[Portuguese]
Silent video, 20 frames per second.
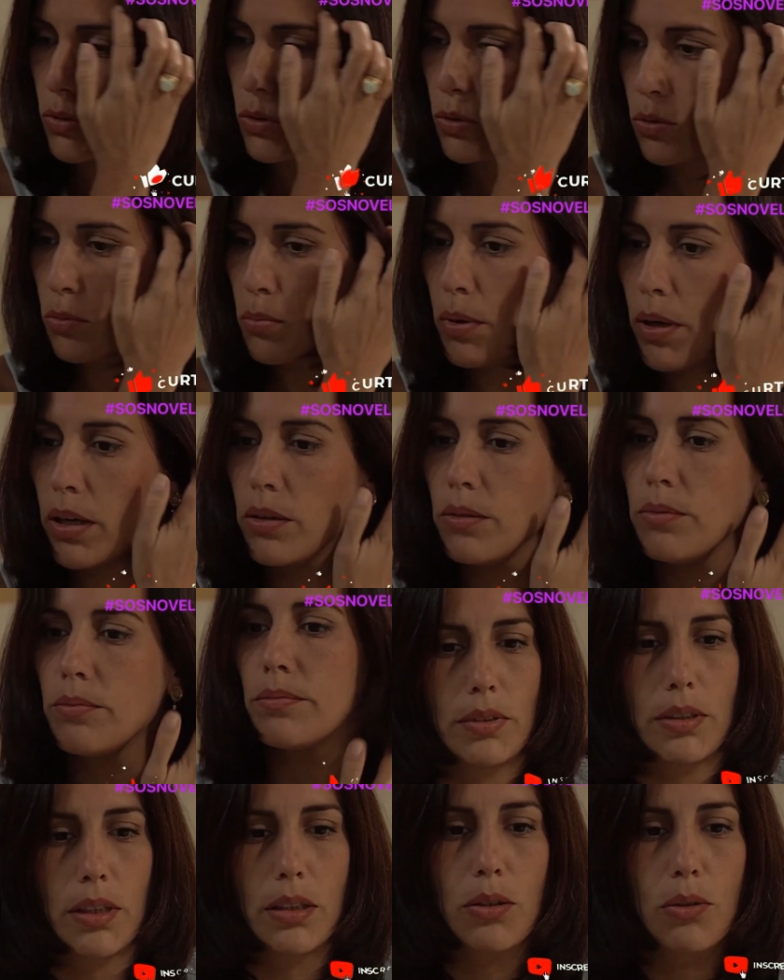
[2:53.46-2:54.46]
Tudo bem.
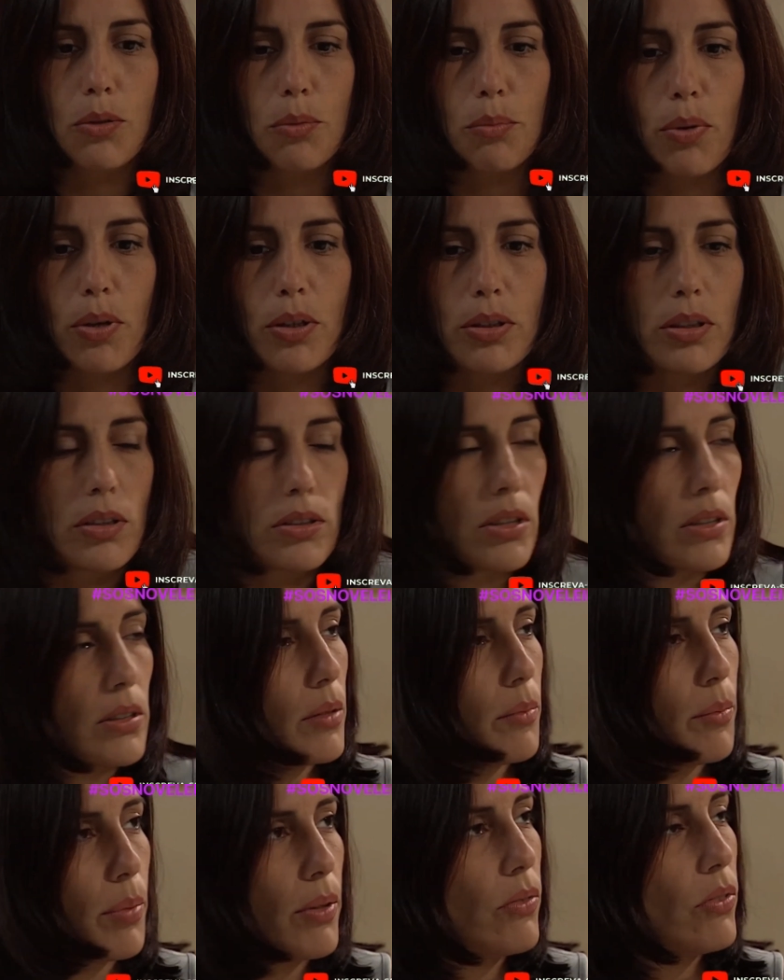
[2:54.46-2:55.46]
Se é tão importante
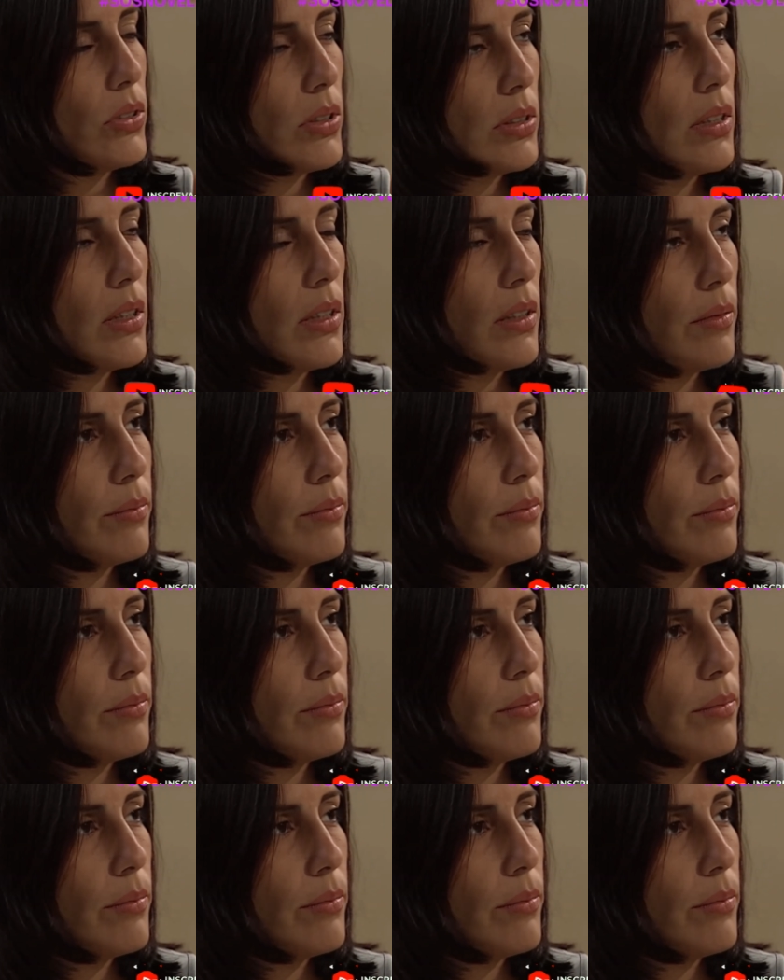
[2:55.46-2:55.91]
assim pra você,